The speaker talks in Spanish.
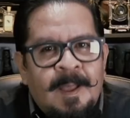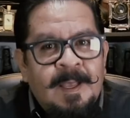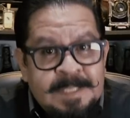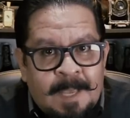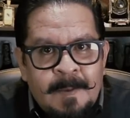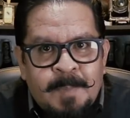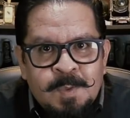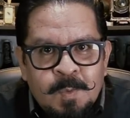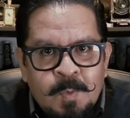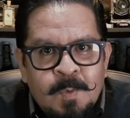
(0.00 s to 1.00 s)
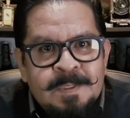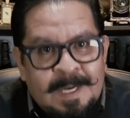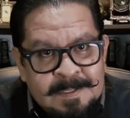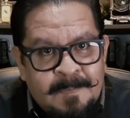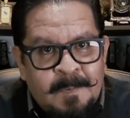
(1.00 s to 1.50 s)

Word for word: Así que ve por tu cerveza